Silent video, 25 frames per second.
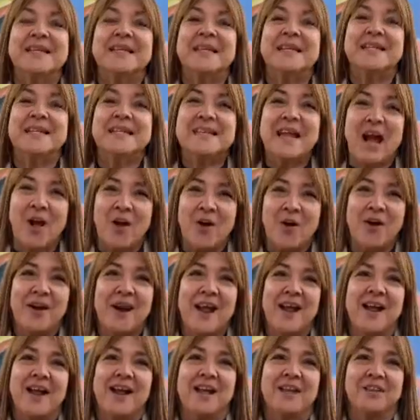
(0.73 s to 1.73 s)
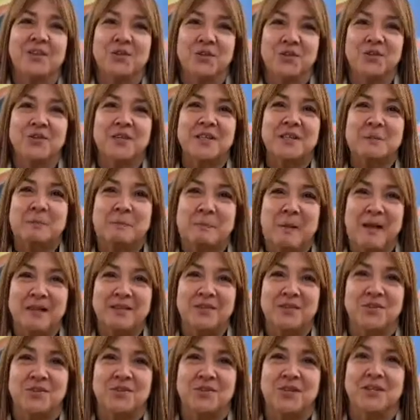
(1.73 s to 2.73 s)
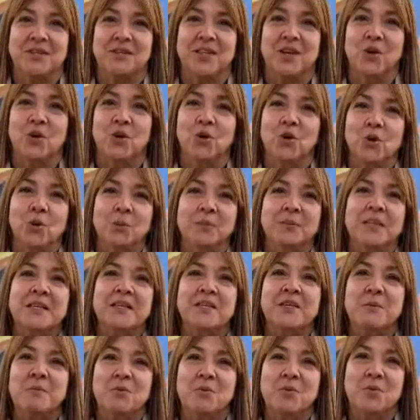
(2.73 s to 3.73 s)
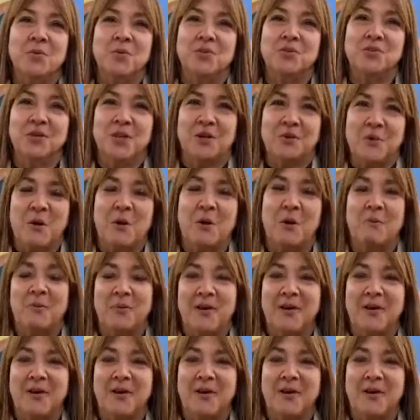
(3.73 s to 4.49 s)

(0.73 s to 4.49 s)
Desde ahora, 14 espacios entre columnas y muros del nuevo